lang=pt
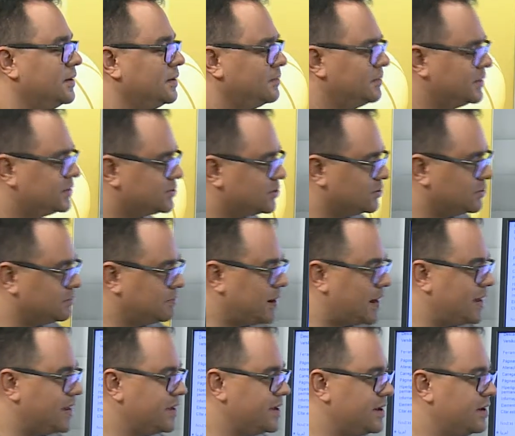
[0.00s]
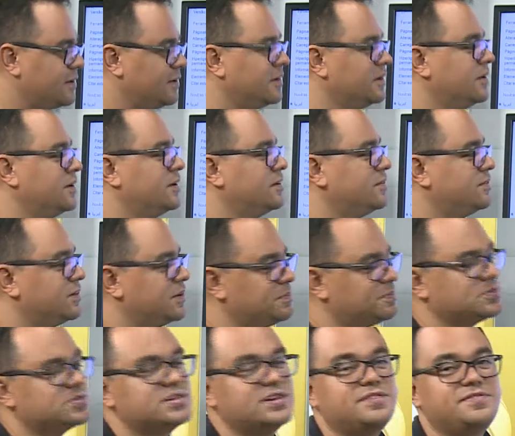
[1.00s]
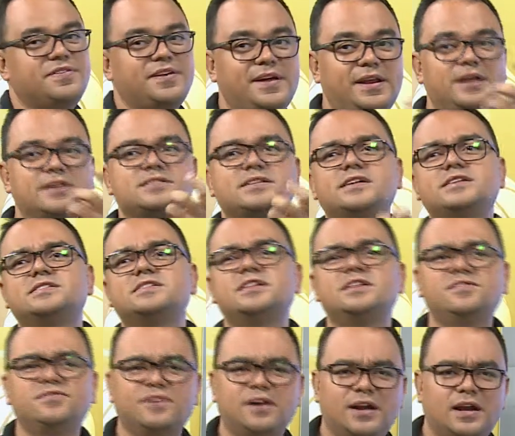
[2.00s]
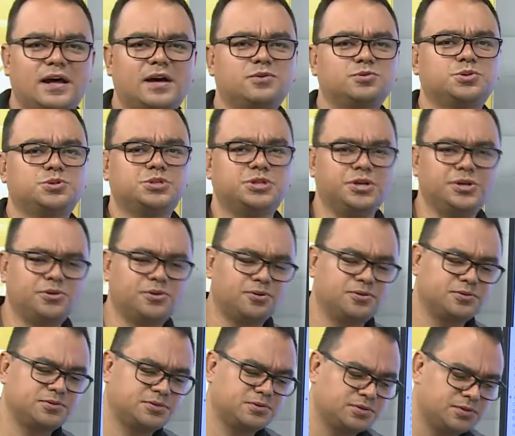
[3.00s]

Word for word: Começou no Bahia, foi para o Sevilha, esqueci de falar os títulos